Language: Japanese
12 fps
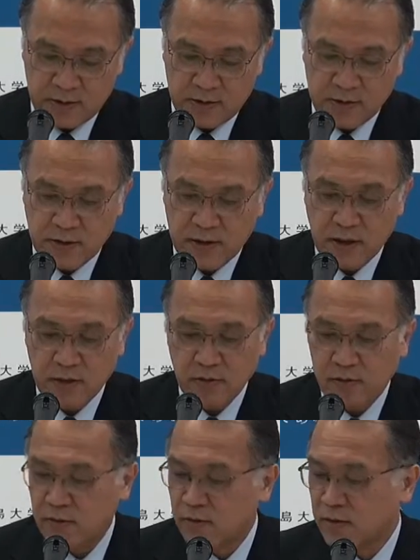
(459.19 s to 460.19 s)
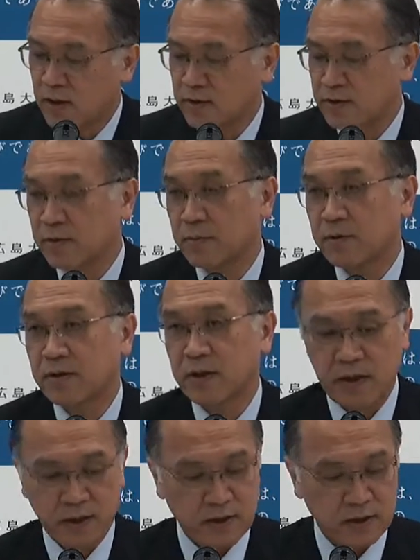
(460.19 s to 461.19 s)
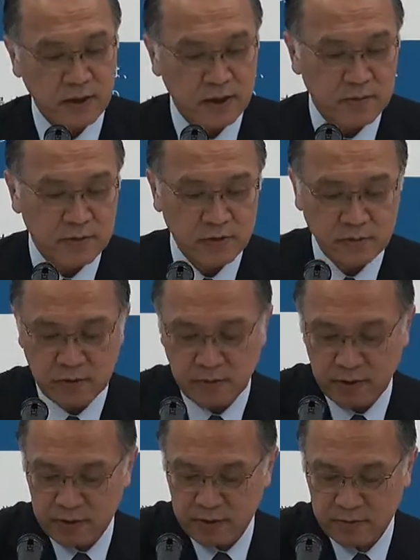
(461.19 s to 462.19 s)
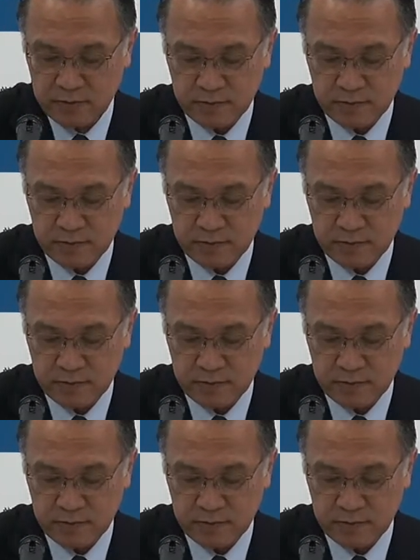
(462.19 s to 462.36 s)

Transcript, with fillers: 円ぜひあの関心を持っていただければと思います、